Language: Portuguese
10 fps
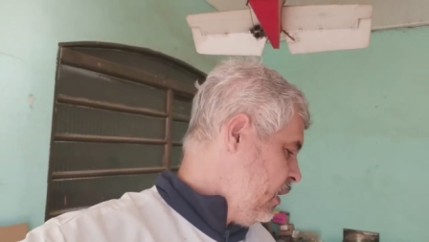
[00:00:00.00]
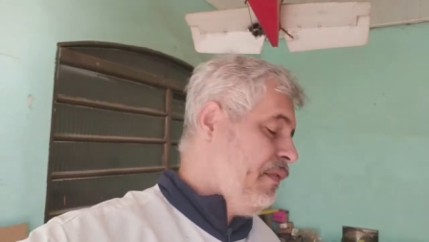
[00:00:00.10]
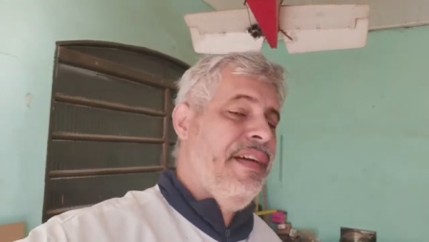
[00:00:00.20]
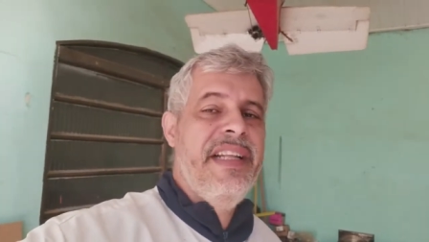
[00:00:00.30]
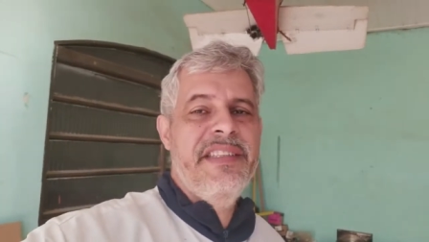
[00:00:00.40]

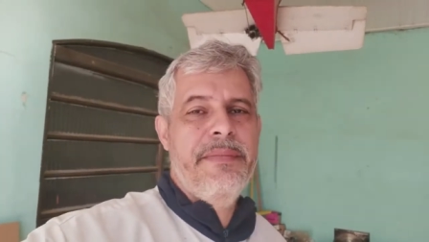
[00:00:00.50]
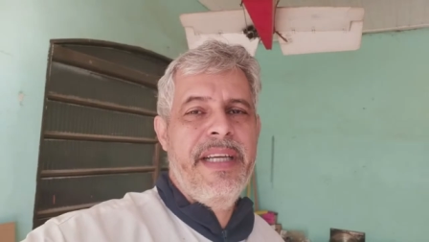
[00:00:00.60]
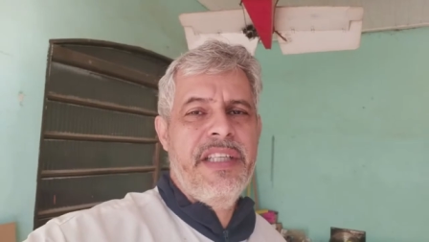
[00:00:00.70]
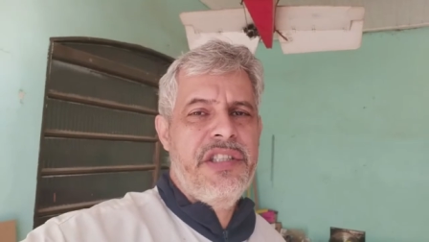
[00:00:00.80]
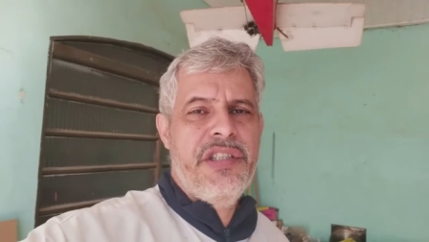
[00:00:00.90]

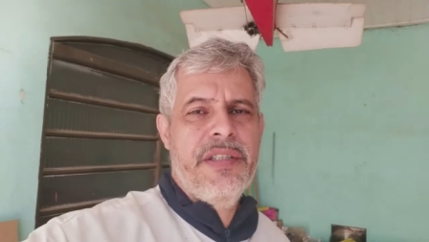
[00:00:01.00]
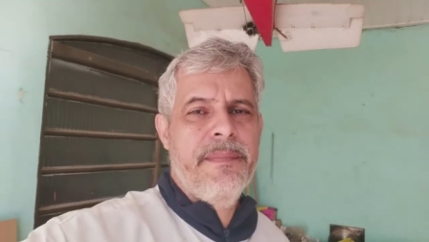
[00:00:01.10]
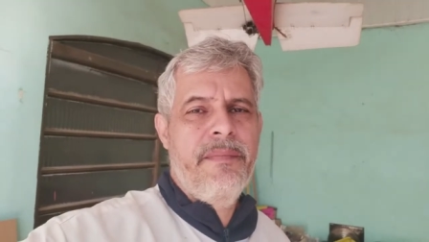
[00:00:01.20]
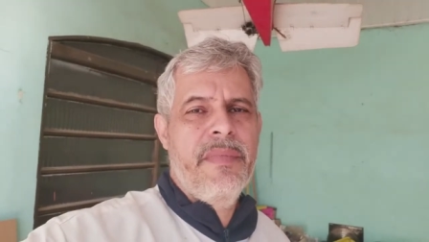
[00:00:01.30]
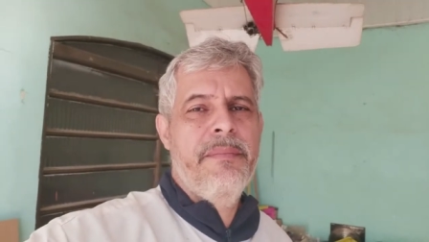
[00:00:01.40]
infelizmente,
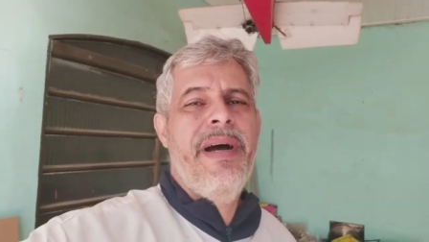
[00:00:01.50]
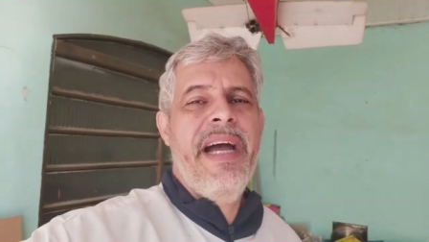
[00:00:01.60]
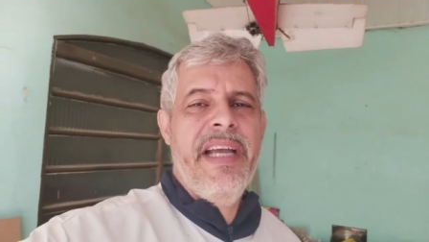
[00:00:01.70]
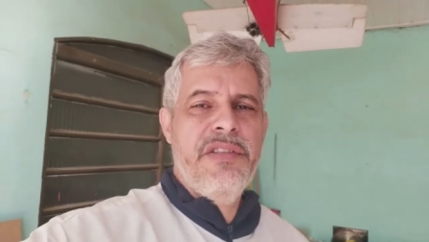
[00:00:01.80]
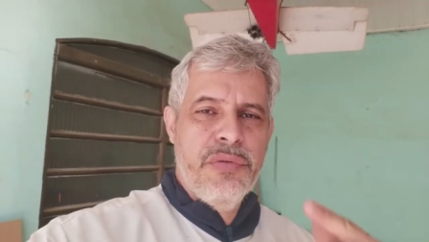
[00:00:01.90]

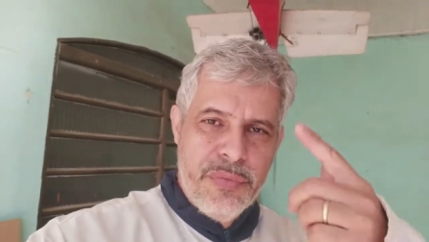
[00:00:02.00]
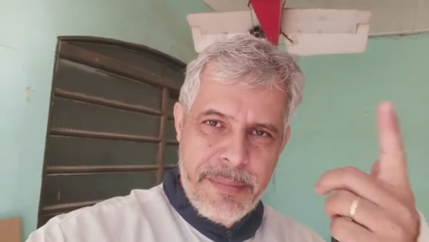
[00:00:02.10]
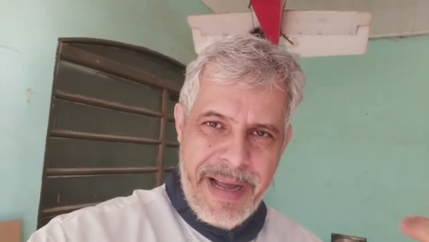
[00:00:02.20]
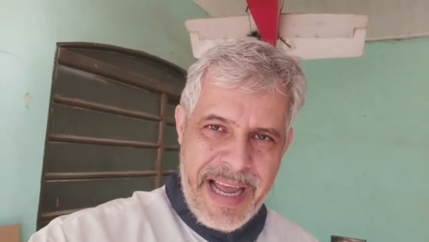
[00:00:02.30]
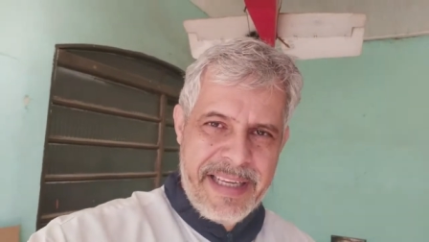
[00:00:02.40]
mais uma
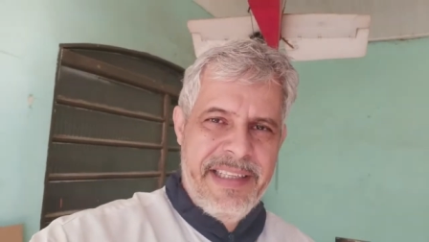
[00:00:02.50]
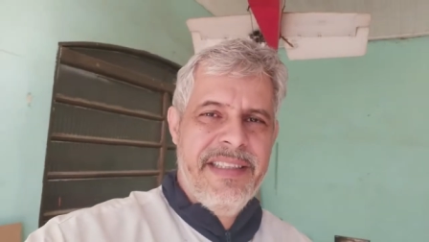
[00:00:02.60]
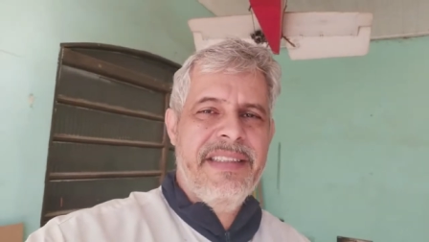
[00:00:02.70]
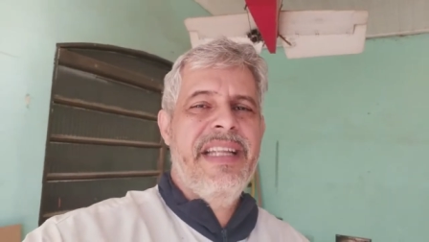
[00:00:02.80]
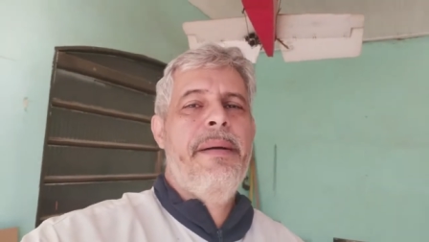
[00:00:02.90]

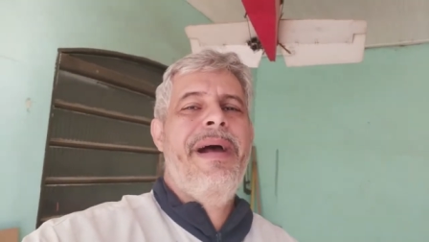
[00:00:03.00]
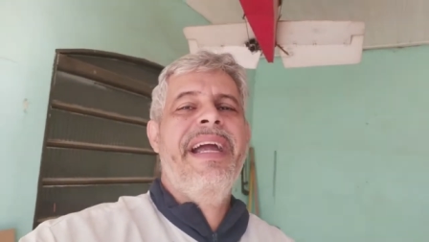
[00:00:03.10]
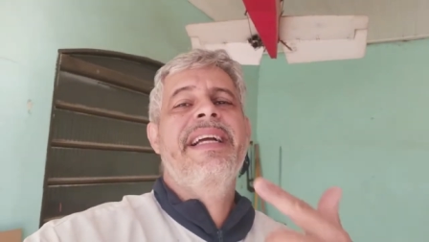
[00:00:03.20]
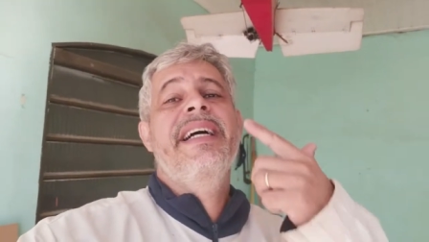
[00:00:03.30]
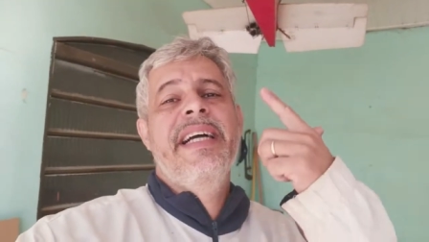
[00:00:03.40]
máquina da
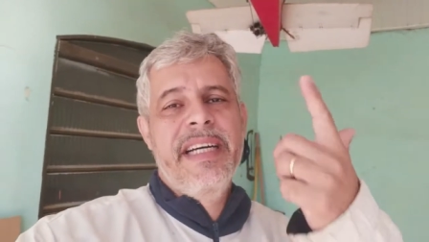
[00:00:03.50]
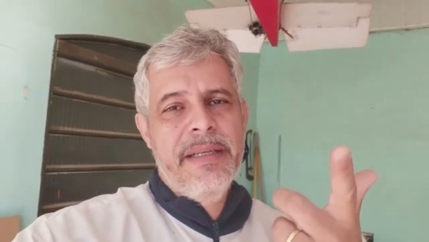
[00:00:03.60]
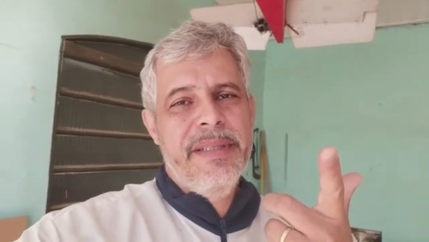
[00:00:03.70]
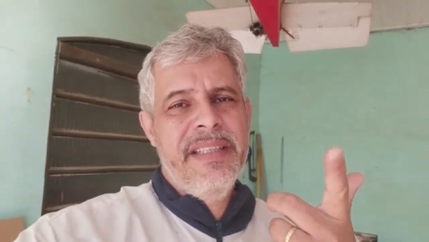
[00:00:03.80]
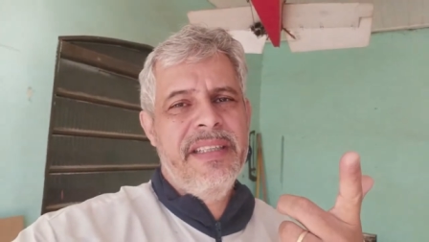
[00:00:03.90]
marca
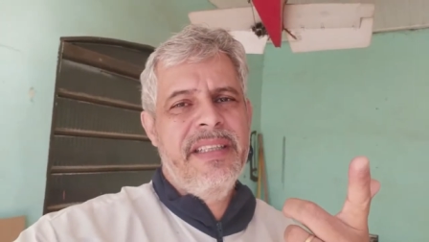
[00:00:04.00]
Gama